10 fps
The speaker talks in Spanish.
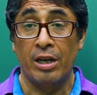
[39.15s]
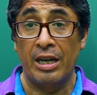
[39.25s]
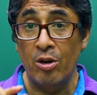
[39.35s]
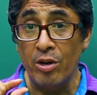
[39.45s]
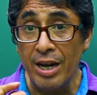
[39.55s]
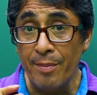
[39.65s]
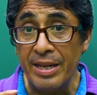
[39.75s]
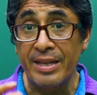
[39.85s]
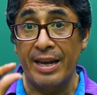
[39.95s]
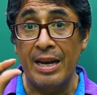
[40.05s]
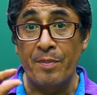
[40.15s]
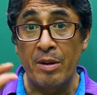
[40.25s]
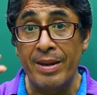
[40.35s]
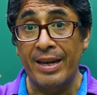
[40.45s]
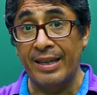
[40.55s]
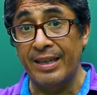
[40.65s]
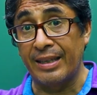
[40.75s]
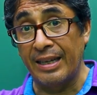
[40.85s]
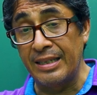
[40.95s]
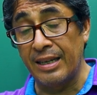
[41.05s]
Y lógicamente, el primer gran
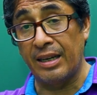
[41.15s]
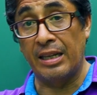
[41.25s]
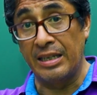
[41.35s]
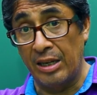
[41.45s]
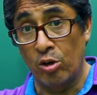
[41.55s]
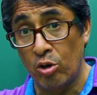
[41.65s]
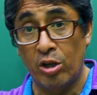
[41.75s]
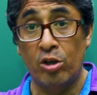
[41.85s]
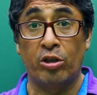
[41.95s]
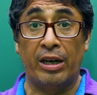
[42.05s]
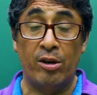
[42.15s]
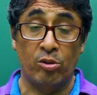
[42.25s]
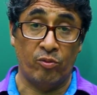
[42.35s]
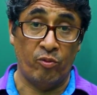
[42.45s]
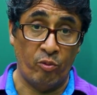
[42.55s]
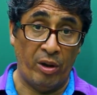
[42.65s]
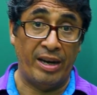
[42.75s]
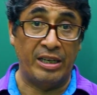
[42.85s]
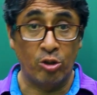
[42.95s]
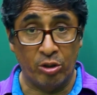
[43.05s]
tratadista que diseñó los géneros literarios fue
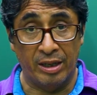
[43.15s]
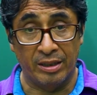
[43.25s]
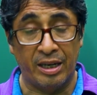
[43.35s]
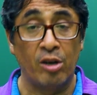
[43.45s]
Aristóteles,